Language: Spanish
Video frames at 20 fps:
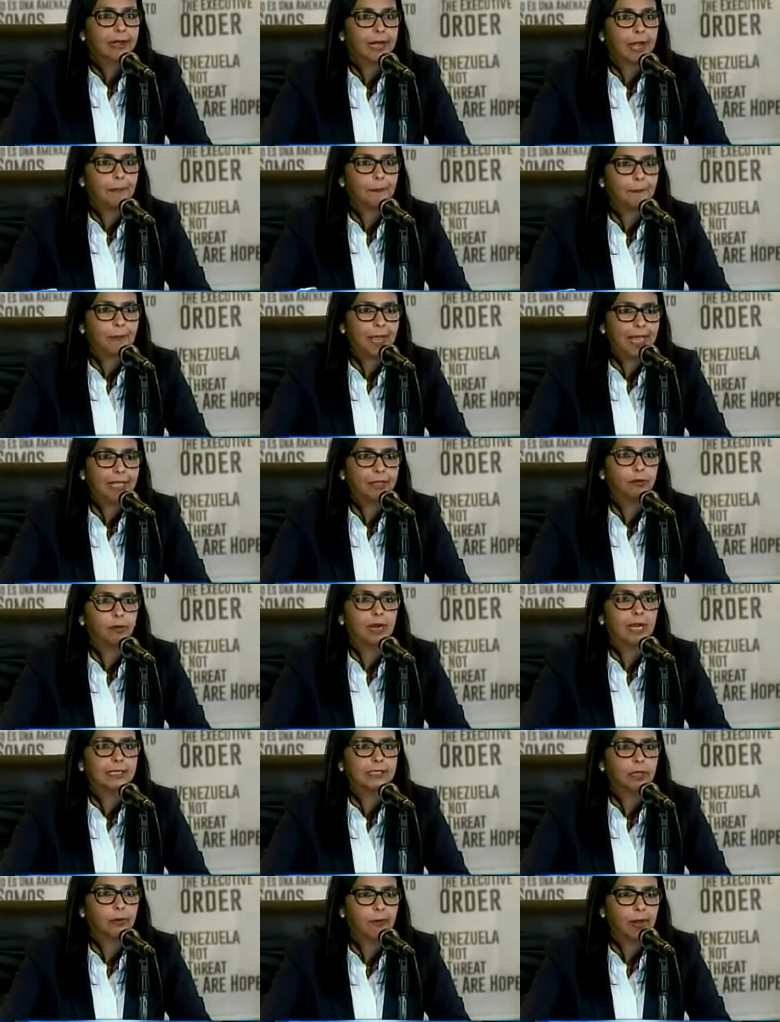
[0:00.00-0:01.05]
Respeto
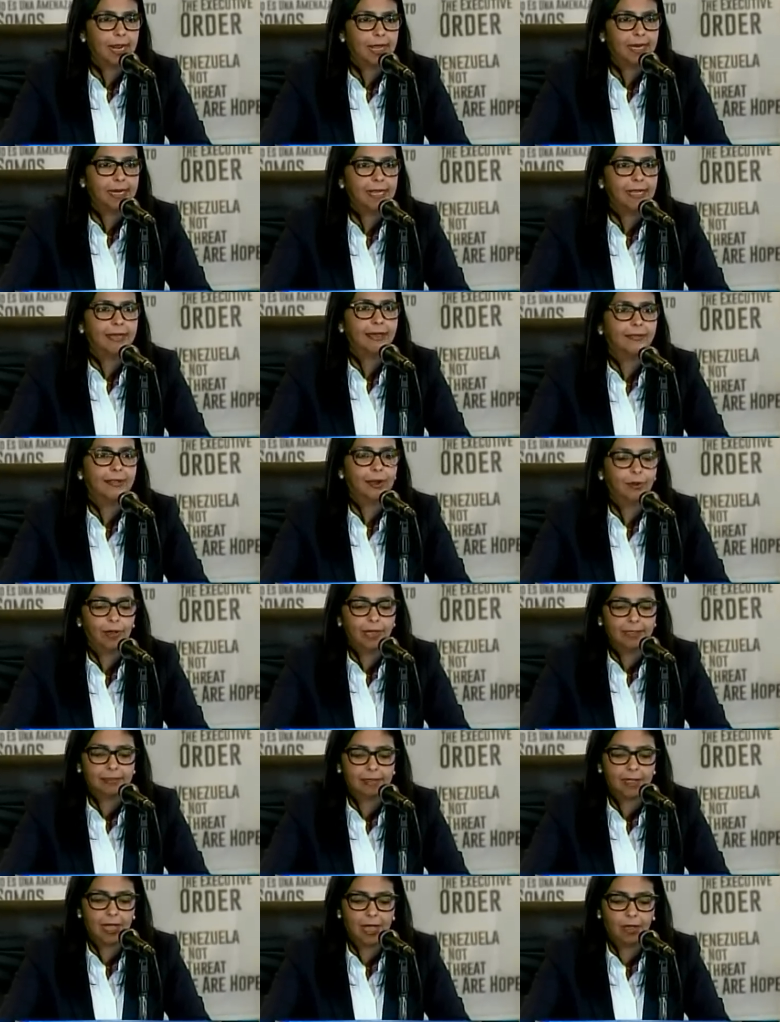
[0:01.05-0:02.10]
a la soberanía de los
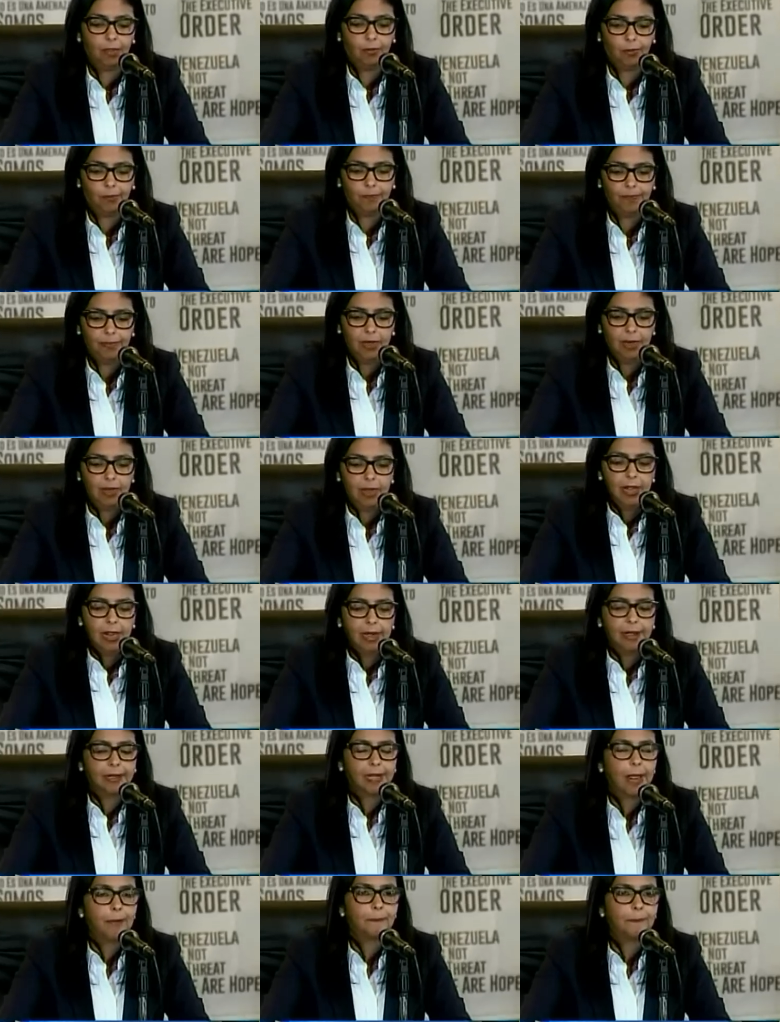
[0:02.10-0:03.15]
estados
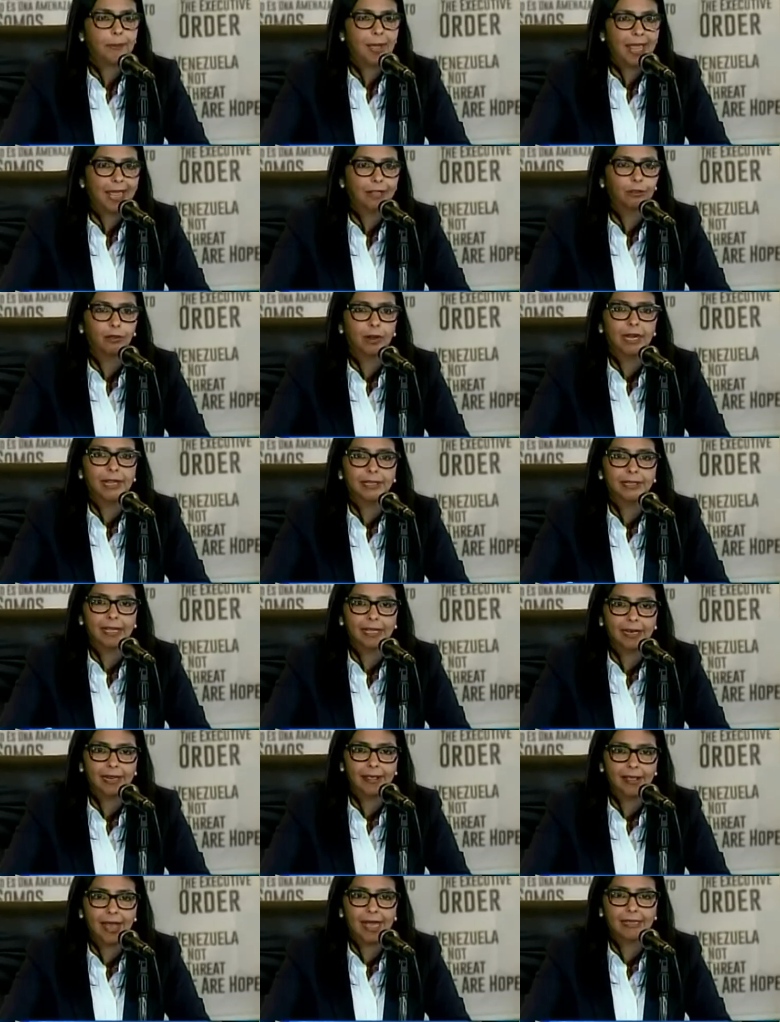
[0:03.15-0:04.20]
respeto a la
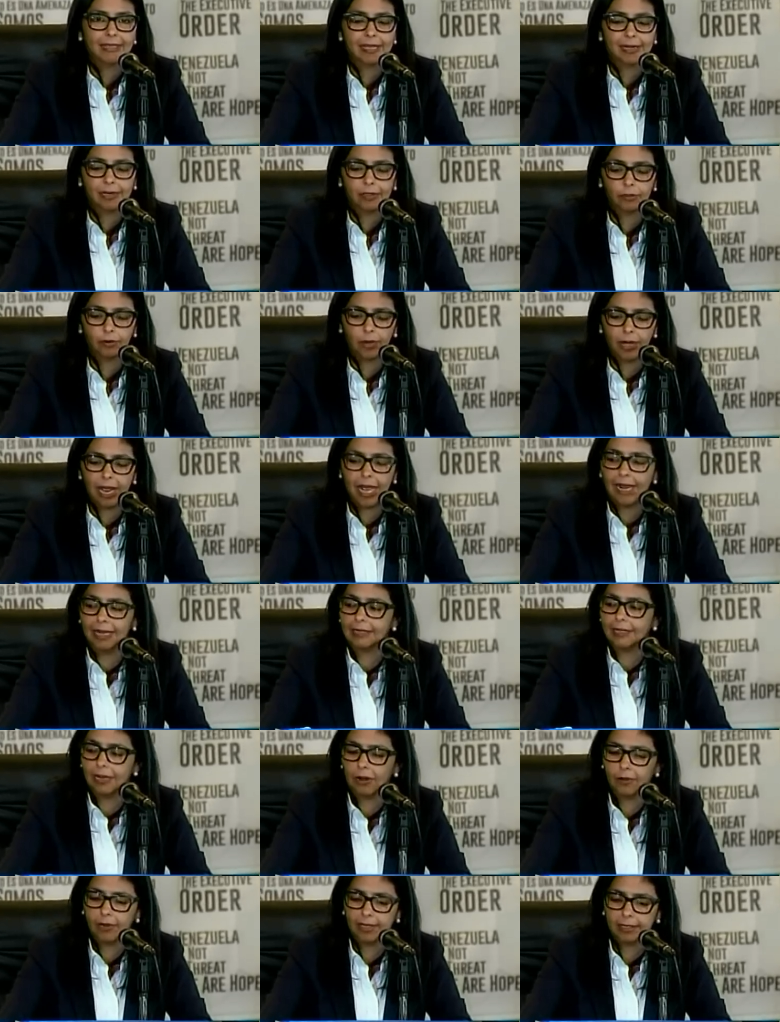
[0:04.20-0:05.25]
integridad
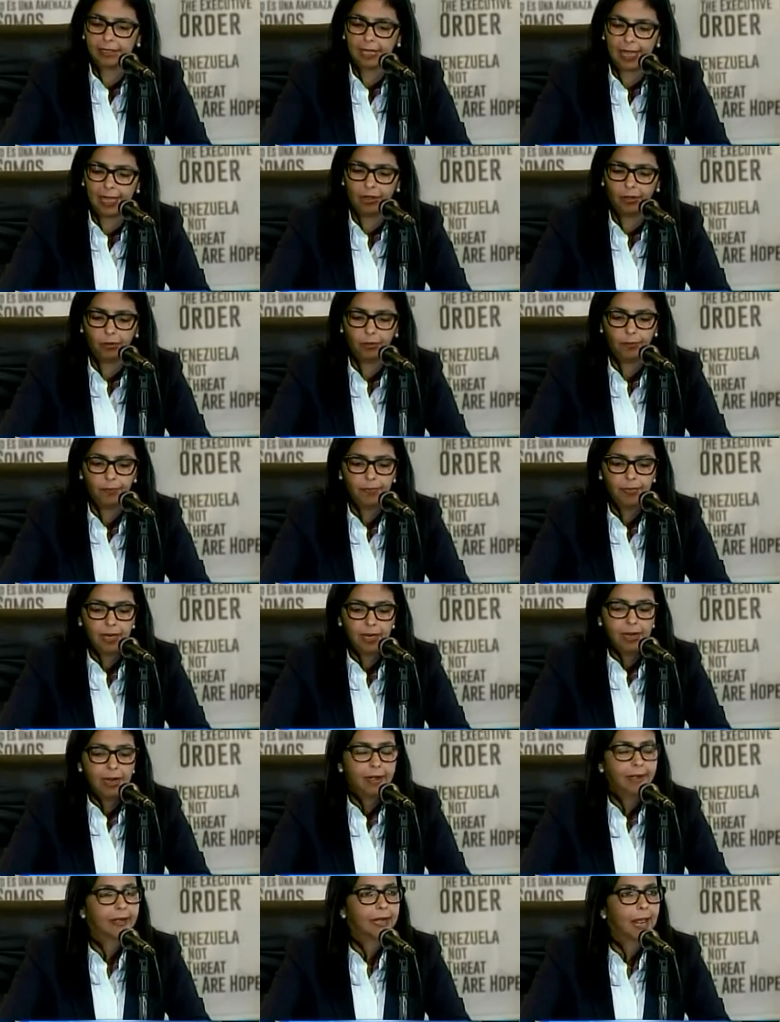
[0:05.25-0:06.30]
territorial de los estados,
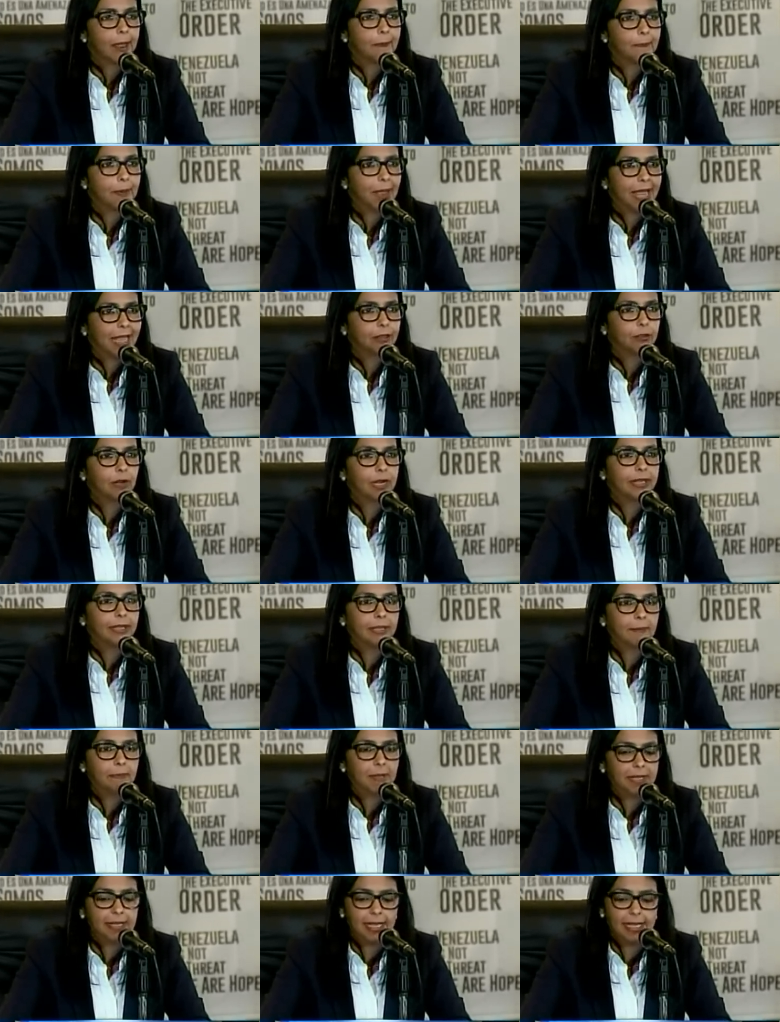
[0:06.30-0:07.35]
respeto a la
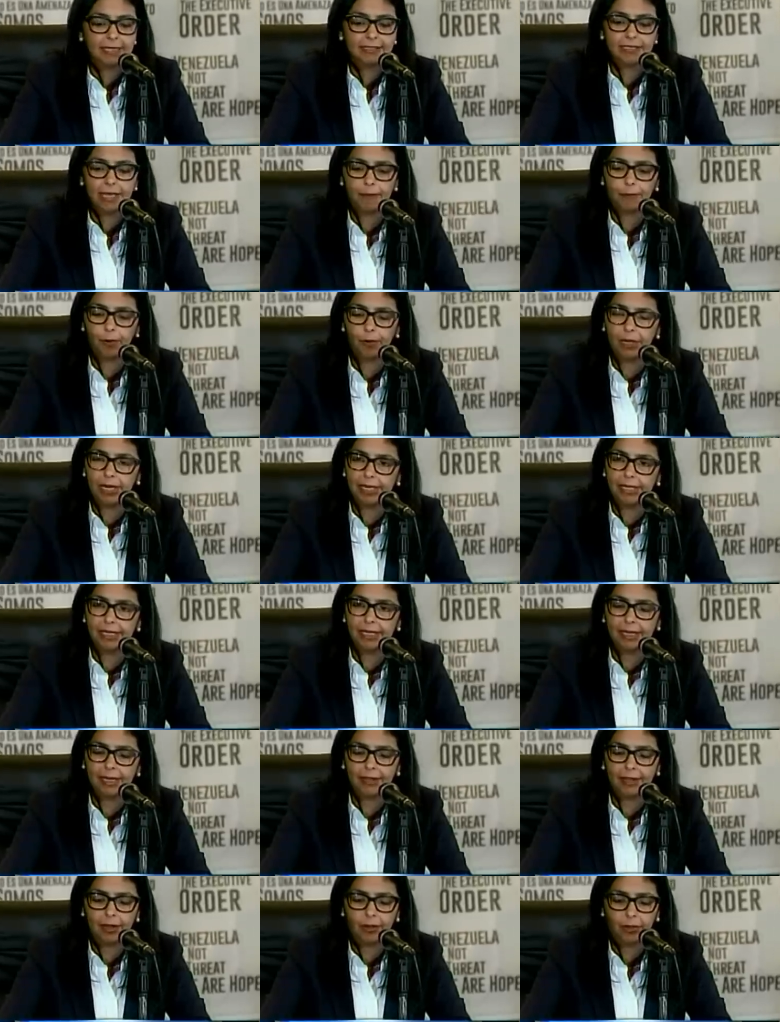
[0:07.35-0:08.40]
independencia
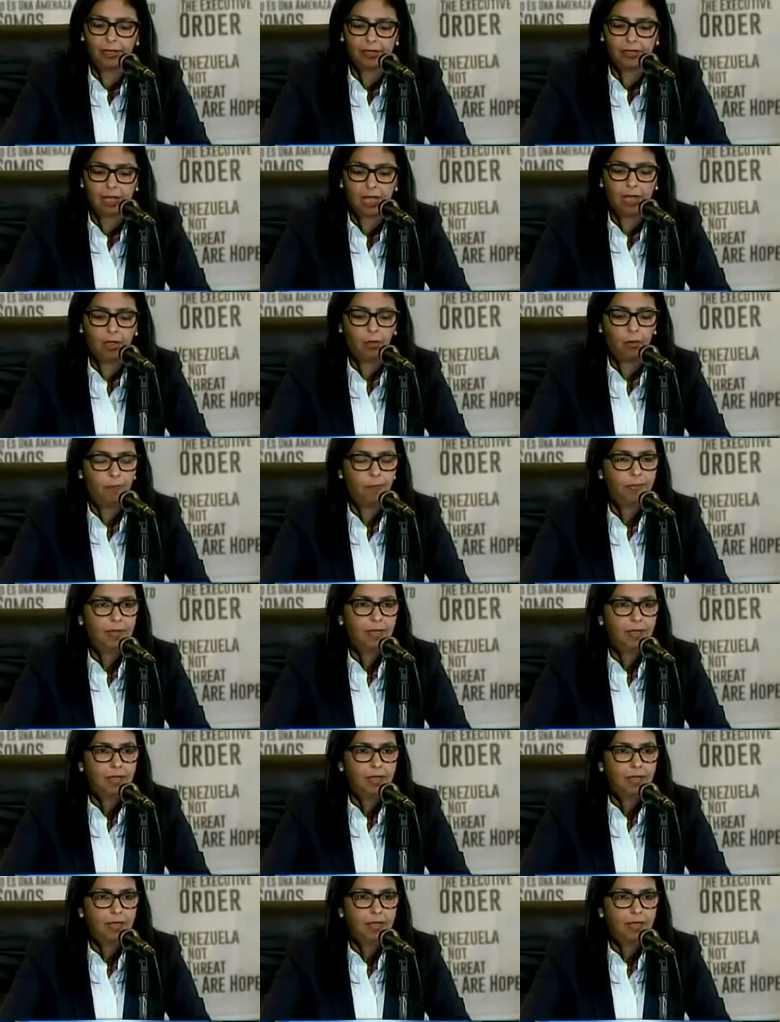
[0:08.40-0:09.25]
política de los estados,